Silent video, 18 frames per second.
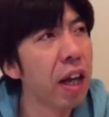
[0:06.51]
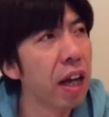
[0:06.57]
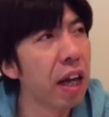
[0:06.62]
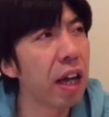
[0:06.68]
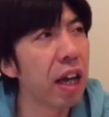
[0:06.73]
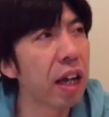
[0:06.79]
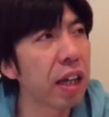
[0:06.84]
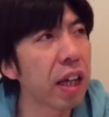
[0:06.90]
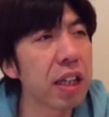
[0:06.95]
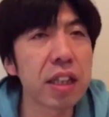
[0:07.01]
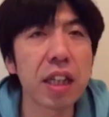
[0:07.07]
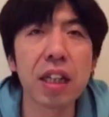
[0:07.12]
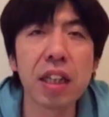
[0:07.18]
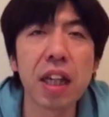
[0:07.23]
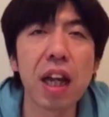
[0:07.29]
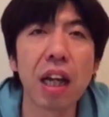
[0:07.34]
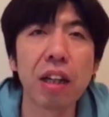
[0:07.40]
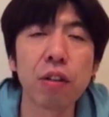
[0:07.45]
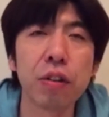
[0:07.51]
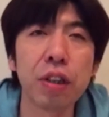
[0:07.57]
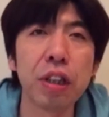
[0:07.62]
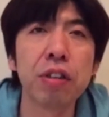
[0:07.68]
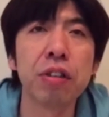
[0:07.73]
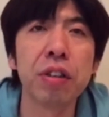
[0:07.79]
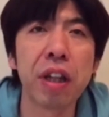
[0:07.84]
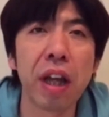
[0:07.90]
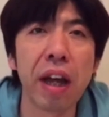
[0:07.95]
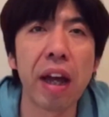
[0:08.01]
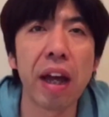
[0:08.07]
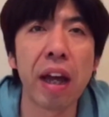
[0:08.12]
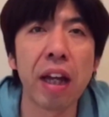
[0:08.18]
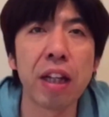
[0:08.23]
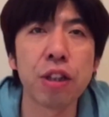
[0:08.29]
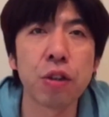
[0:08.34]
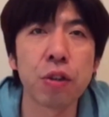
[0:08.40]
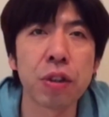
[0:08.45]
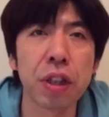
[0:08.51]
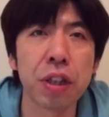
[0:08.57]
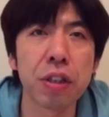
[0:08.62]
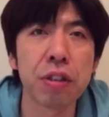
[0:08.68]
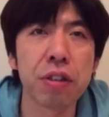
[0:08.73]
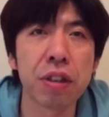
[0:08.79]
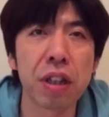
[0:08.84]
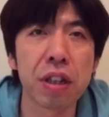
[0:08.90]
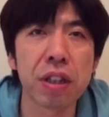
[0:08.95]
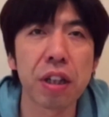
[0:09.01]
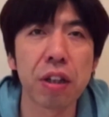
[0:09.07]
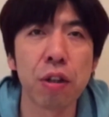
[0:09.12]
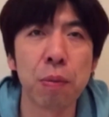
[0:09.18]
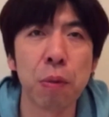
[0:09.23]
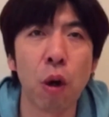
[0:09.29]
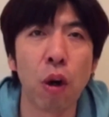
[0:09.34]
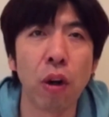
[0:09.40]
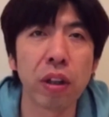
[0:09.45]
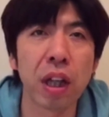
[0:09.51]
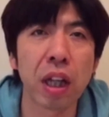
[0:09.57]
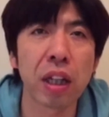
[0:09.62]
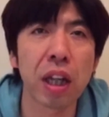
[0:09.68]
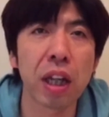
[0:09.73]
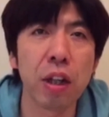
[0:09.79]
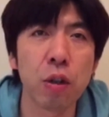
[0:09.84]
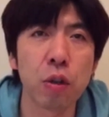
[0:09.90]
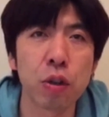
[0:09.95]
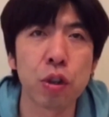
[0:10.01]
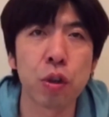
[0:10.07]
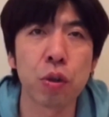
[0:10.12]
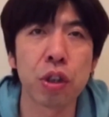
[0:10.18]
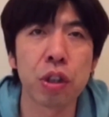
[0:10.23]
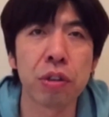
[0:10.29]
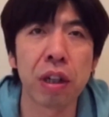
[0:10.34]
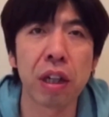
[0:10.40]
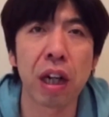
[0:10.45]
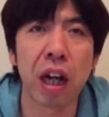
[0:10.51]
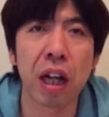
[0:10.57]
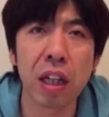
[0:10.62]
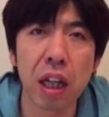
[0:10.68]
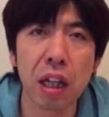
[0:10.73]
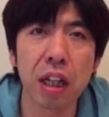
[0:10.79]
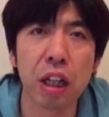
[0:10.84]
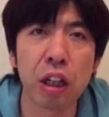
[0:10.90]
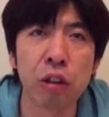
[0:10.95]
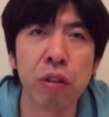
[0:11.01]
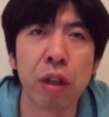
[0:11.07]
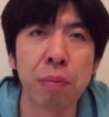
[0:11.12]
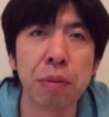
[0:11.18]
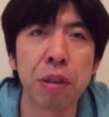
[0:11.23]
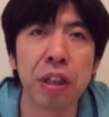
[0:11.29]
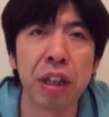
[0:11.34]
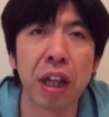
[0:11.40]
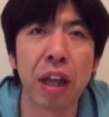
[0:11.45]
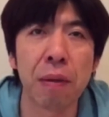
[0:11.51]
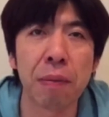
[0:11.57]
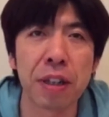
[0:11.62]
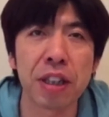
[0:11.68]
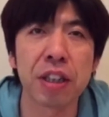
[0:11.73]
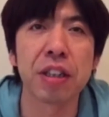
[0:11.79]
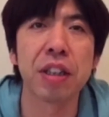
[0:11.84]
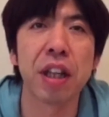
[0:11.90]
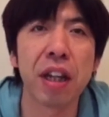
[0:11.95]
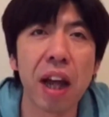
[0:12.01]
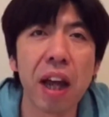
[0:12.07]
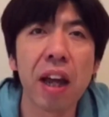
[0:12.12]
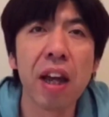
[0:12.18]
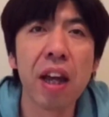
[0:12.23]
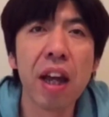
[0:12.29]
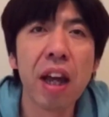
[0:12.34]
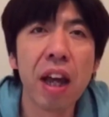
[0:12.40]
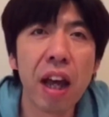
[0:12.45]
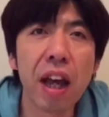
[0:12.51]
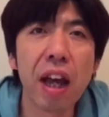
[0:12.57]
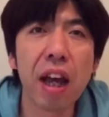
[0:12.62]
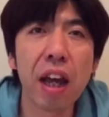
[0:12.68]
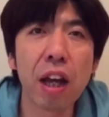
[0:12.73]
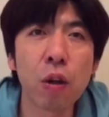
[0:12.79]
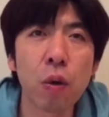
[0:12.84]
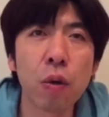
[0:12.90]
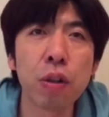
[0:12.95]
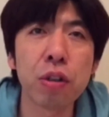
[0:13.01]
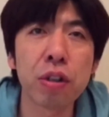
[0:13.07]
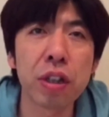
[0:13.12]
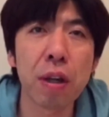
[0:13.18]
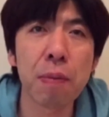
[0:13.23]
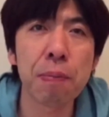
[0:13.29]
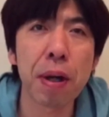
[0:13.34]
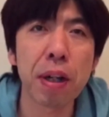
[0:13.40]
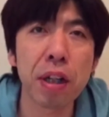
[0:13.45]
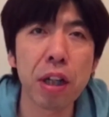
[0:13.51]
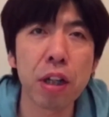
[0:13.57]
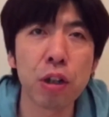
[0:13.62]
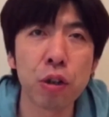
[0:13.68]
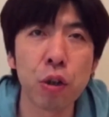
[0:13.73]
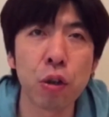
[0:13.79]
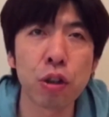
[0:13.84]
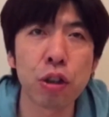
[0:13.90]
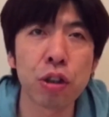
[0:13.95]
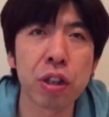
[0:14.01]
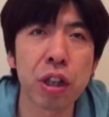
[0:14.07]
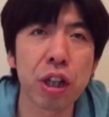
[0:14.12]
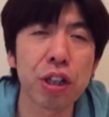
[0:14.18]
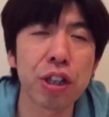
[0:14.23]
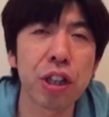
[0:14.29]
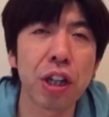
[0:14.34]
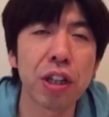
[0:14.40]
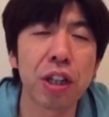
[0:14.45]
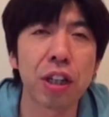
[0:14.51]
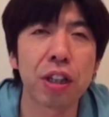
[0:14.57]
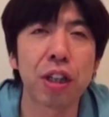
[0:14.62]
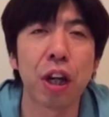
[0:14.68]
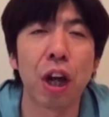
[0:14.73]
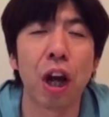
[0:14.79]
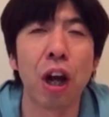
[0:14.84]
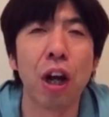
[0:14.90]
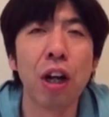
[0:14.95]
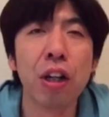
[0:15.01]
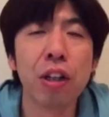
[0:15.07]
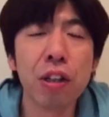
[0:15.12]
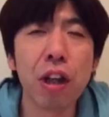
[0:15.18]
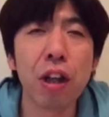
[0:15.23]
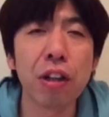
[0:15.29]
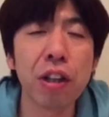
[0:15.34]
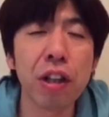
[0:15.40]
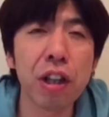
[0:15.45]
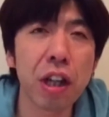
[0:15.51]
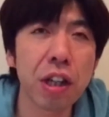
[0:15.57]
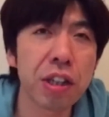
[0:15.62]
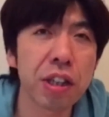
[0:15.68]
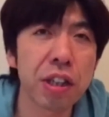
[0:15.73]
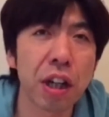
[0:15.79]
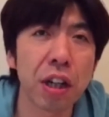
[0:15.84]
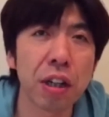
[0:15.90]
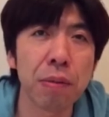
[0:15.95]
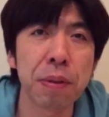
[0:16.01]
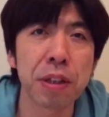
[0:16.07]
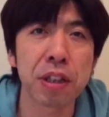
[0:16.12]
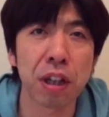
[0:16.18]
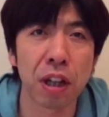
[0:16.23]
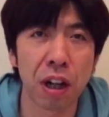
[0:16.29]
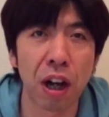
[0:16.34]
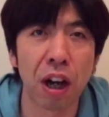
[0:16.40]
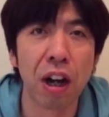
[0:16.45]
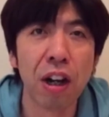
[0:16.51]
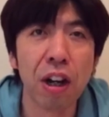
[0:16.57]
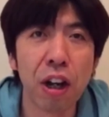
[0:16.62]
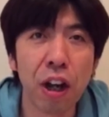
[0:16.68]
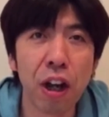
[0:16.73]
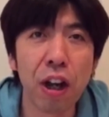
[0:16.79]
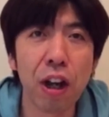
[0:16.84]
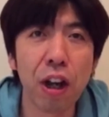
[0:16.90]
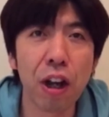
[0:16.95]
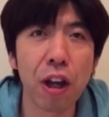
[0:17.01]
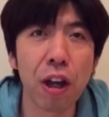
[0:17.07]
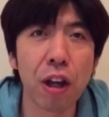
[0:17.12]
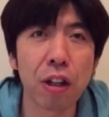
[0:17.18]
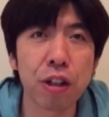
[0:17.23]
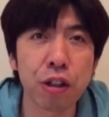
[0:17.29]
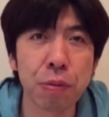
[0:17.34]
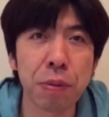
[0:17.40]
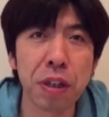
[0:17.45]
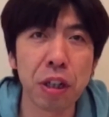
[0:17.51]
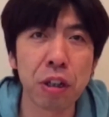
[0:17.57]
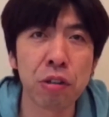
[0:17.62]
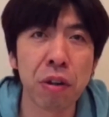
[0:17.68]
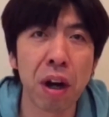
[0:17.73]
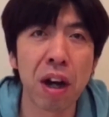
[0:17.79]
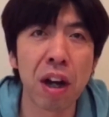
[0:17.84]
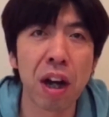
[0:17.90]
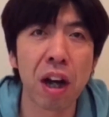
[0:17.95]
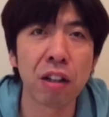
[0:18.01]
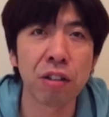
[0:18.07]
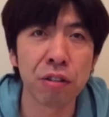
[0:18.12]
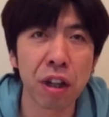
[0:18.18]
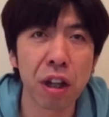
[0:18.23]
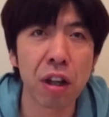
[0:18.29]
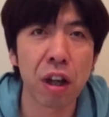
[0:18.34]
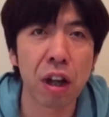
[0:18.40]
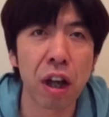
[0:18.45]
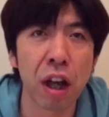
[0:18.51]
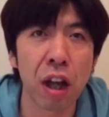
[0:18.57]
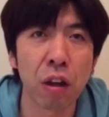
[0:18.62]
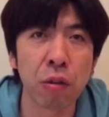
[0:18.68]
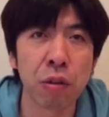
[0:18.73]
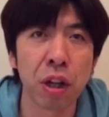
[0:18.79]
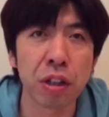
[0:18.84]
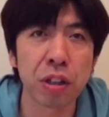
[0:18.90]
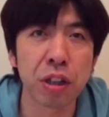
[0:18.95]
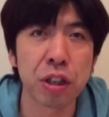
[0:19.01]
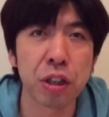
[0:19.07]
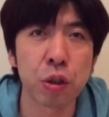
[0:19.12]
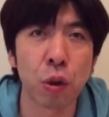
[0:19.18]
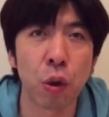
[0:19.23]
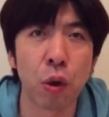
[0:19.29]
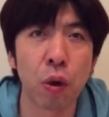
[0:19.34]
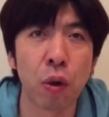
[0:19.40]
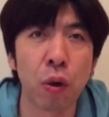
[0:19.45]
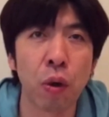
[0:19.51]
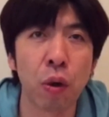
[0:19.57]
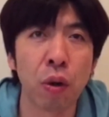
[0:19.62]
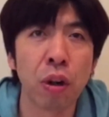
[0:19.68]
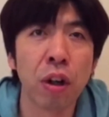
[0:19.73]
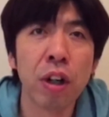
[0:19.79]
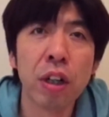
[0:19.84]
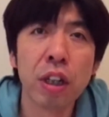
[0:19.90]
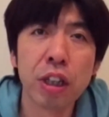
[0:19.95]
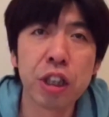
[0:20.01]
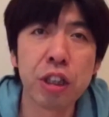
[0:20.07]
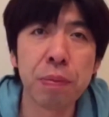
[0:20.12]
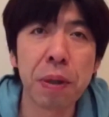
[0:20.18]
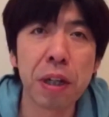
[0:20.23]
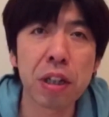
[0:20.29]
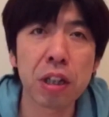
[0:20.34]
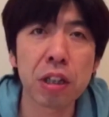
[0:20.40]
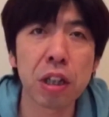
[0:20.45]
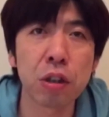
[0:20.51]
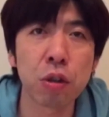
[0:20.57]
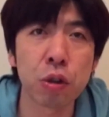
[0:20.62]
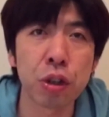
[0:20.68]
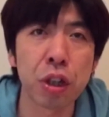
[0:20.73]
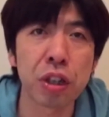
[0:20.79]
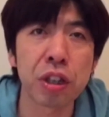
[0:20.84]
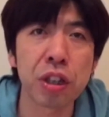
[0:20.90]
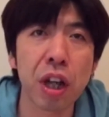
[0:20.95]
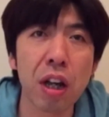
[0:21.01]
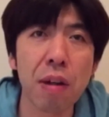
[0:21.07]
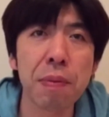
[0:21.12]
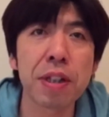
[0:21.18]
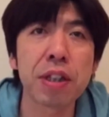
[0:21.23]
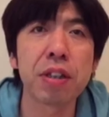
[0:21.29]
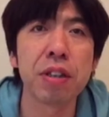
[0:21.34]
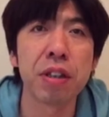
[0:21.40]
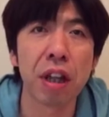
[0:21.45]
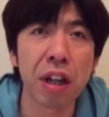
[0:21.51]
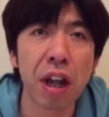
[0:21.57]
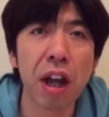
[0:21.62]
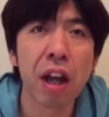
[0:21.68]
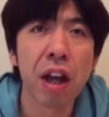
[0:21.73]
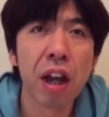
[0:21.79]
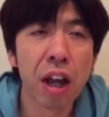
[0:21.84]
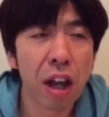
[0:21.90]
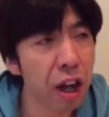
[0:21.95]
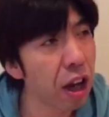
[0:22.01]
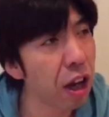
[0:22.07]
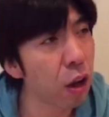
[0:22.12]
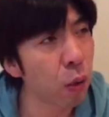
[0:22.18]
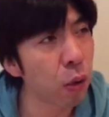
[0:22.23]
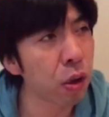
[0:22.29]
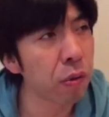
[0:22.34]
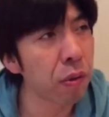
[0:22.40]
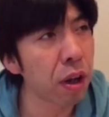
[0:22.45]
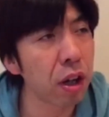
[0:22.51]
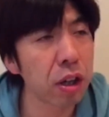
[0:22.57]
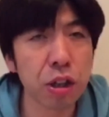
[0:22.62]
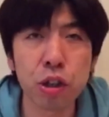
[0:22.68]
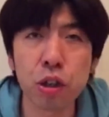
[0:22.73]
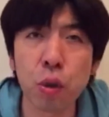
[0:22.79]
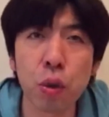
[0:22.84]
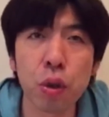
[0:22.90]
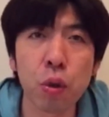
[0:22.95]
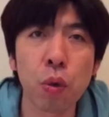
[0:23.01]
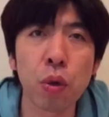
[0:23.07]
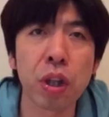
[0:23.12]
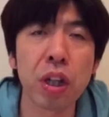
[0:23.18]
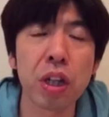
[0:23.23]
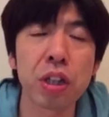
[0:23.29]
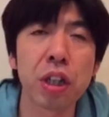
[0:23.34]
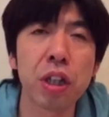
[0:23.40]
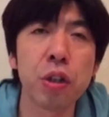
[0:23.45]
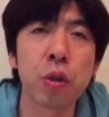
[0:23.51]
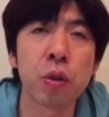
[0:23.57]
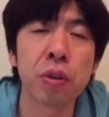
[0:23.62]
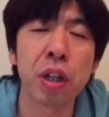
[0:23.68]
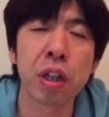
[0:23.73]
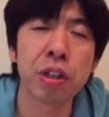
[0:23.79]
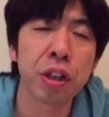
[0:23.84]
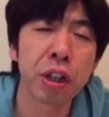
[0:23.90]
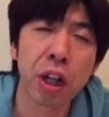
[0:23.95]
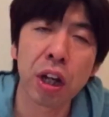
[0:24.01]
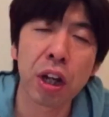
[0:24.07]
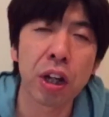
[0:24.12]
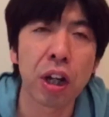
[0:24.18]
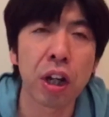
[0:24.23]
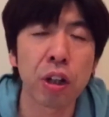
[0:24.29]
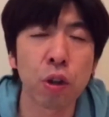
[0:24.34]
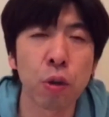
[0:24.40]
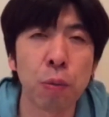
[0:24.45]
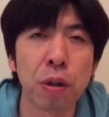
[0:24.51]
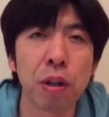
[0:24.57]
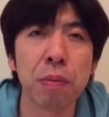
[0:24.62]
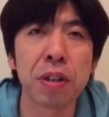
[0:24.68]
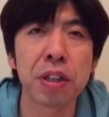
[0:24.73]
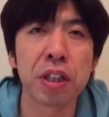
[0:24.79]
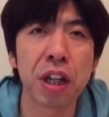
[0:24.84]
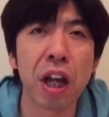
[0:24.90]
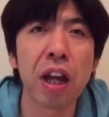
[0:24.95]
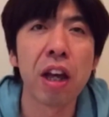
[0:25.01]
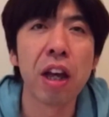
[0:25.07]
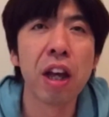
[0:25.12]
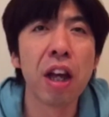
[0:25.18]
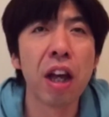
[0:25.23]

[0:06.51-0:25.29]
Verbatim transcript: えー、現在ね、あの、2軍で、えー、調整中ですけども、打撃の調子はかなり上向いてますんでね、えー、交流戦パリーグの主催試合だったら、ね、DH がありますから、えー、守備に不安があるね、えー、フランシスコ、指名打者として使えますんでね、えー、これは非常に大きな戦力なんじゃないかなと思いますね。